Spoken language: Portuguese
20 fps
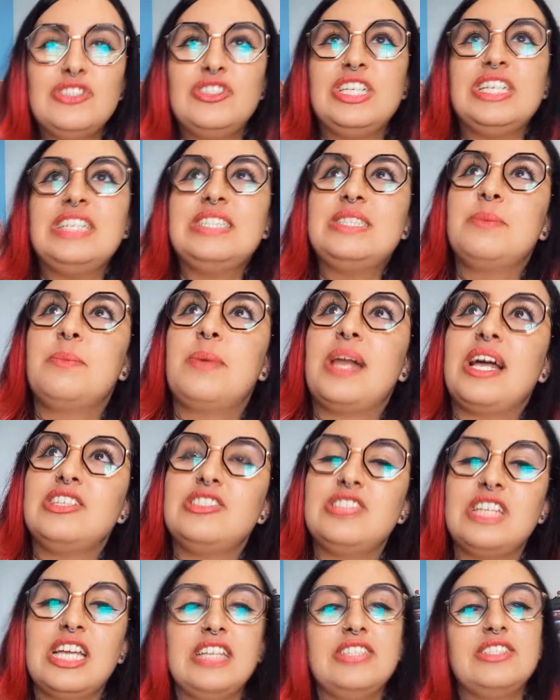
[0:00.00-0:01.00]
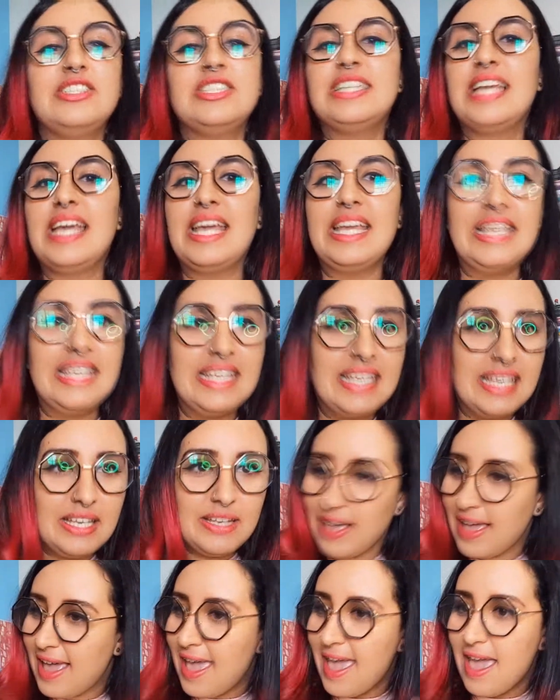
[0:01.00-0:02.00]
disse pra gente quem
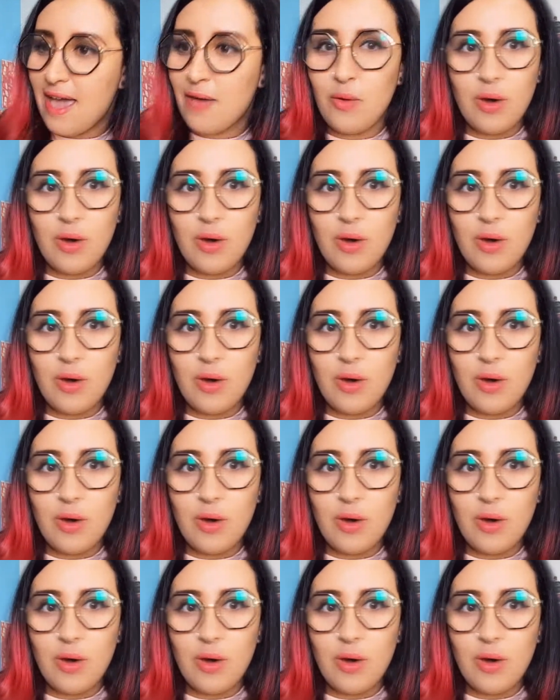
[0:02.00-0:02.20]
que é o